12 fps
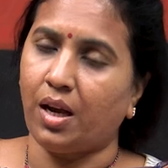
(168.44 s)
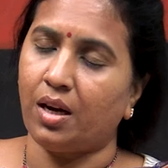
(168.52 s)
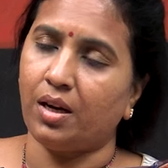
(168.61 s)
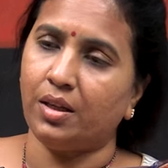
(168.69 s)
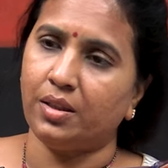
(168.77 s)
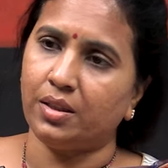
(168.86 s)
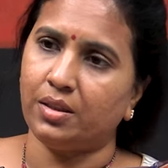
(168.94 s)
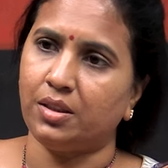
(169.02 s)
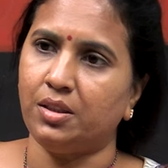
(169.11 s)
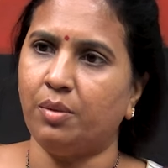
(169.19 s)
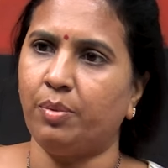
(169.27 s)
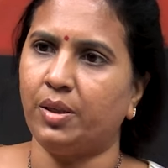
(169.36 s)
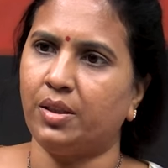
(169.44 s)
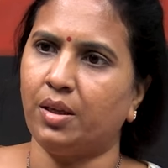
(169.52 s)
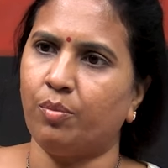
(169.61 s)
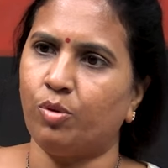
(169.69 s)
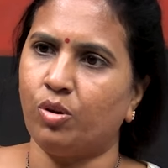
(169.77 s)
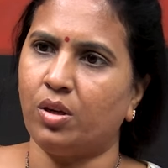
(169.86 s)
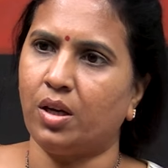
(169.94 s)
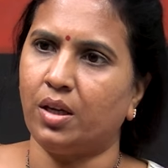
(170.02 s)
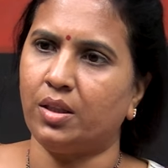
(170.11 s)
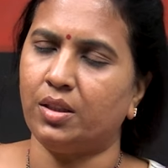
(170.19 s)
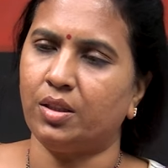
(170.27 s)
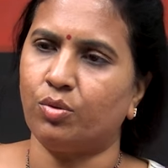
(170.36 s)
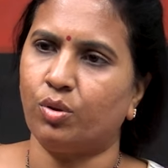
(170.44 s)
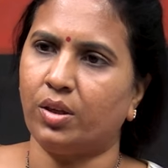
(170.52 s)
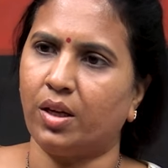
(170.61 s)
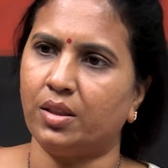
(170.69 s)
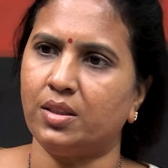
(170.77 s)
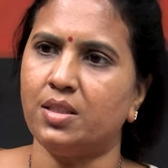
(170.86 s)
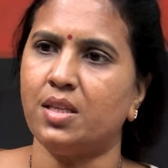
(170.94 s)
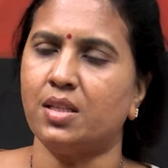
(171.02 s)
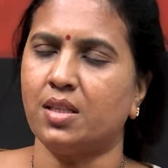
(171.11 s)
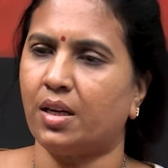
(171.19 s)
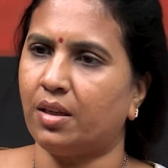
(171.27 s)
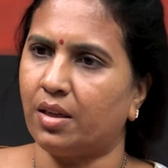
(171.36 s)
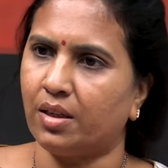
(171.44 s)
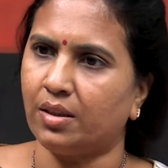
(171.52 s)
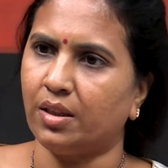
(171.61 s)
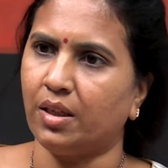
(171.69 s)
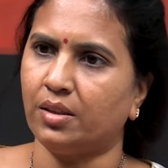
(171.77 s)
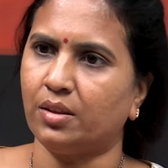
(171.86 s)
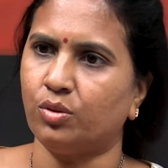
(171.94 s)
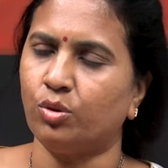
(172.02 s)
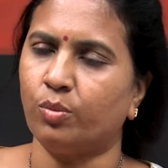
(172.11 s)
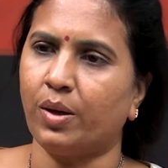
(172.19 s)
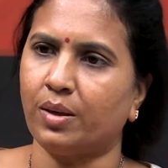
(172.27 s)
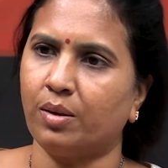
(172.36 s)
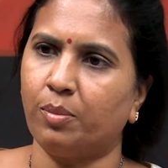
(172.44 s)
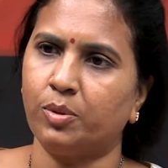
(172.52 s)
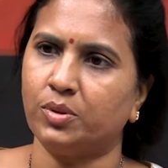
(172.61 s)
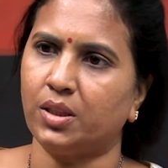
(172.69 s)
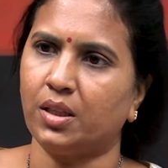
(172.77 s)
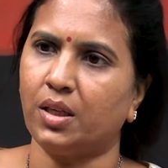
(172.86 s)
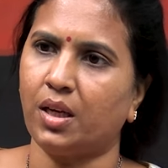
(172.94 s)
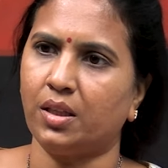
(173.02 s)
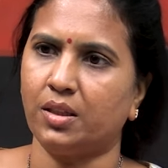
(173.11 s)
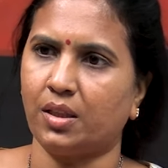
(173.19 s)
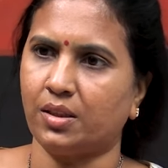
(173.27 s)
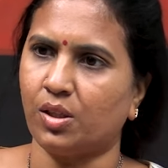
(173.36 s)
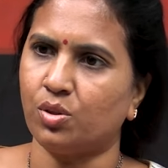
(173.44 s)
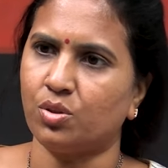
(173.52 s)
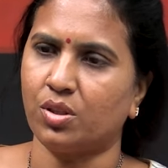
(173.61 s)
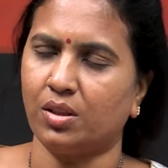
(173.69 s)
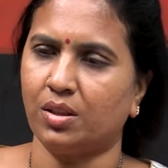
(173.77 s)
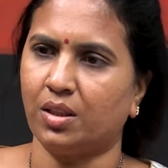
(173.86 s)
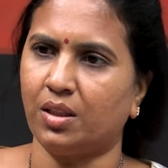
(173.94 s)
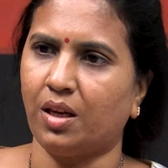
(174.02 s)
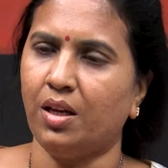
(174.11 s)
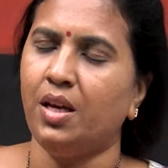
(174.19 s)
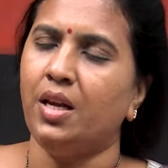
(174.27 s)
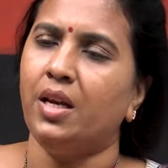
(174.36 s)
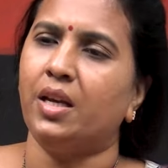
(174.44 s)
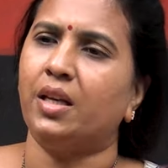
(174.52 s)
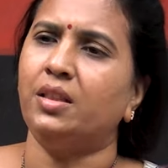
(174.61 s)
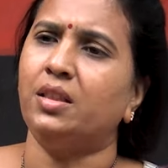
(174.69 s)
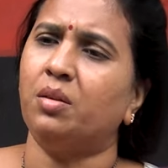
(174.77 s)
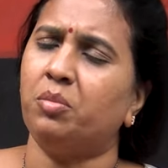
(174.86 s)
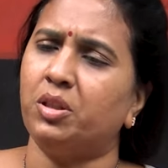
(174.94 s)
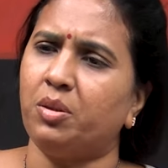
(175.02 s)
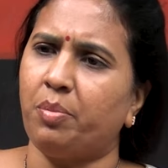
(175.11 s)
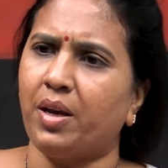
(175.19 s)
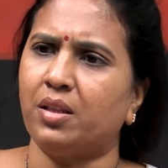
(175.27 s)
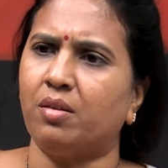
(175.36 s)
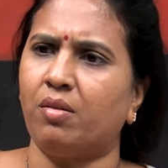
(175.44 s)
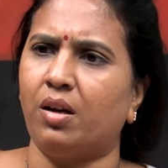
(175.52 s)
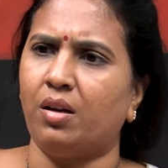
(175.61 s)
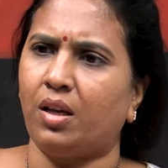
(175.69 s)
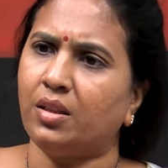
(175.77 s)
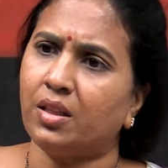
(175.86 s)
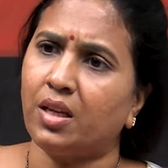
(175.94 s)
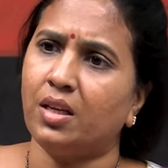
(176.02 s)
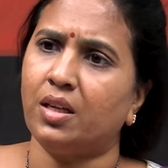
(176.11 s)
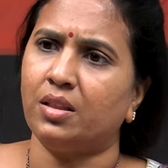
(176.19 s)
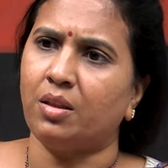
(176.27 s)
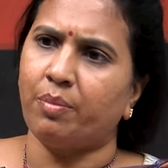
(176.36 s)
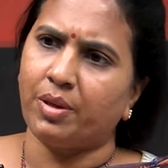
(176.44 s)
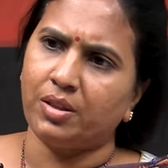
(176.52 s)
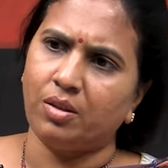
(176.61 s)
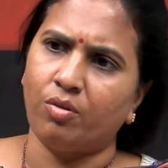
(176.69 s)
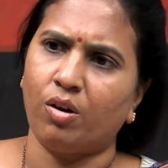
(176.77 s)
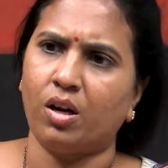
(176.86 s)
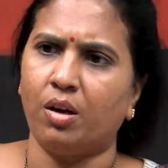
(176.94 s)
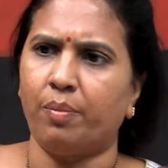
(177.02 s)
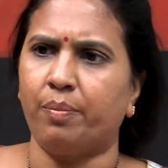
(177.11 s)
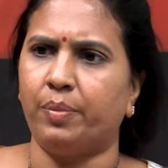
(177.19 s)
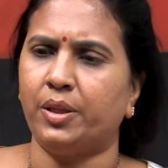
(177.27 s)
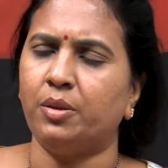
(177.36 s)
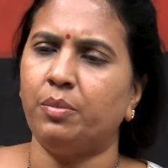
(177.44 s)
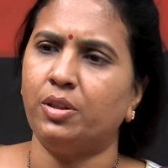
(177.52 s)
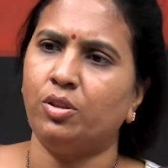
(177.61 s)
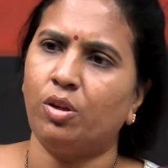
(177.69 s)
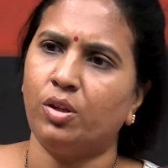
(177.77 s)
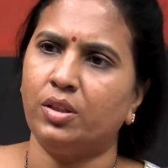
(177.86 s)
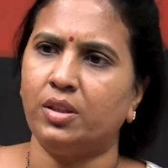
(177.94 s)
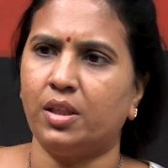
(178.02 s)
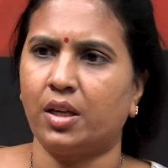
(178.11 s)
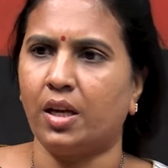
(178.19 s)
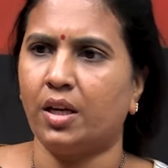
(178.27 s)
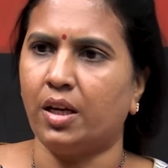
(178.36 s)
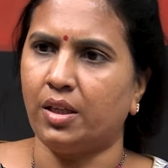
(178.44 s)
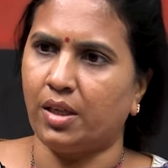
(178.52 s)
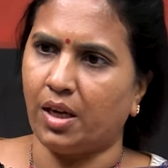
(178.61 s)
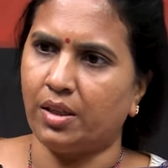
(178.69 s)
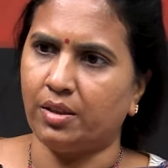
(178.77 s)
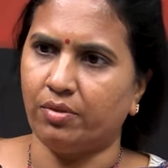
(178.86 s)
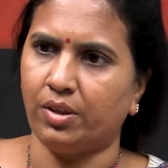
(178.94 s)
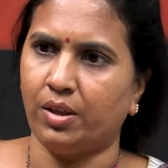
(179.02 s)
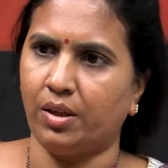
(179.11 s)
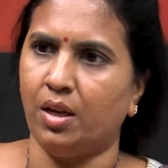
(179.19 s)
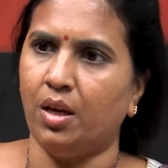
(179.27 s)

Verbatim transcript: అలాంటి తిండి పెట్టే ఇది కూడా తీసేశాడు అని అంటే ఎంత దుర్మార్గపు చర్య అనేది అది తెలుస్తుంది కదా ఎంతమంది పేదవాళ్ళు అందుకే నేనండి ప్రతి ఒక్క పది మందిలో ఇద్దరికైనా ఇలాంటివి